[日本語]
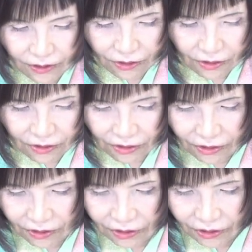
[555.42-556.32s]
を
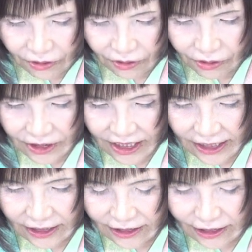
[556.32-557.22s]

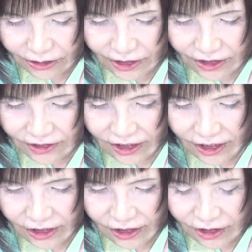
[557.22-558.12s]
焼きたてをですね、
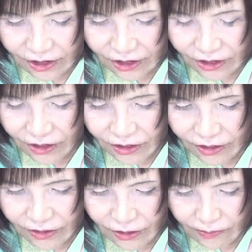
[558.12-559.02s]

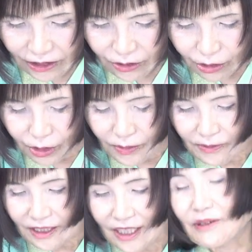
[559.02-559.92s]
まずこのま
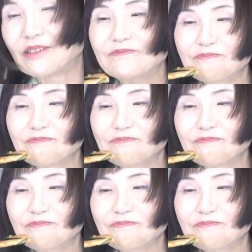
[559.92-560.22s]
ま食べる。